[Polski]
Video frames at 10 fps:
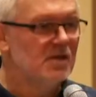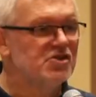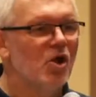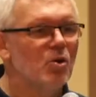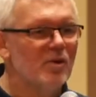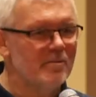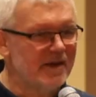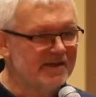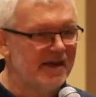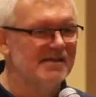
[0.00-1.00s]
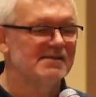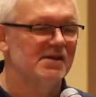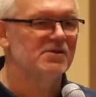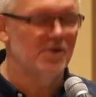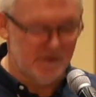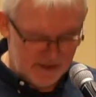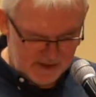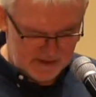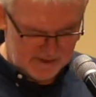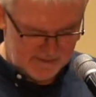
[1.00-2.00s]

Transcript: ciągłe pretensje do nich,